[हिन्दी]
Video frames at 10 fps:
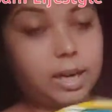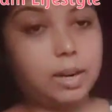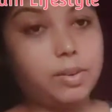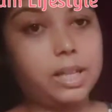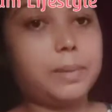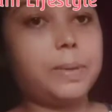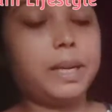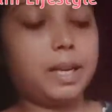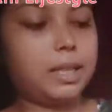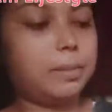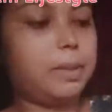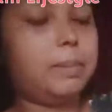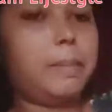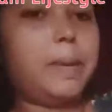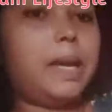करवाना पड़ेगा तभी
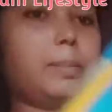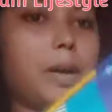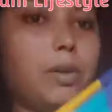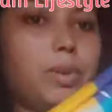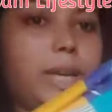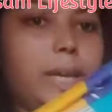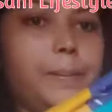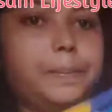मैं पहन पाऊंगी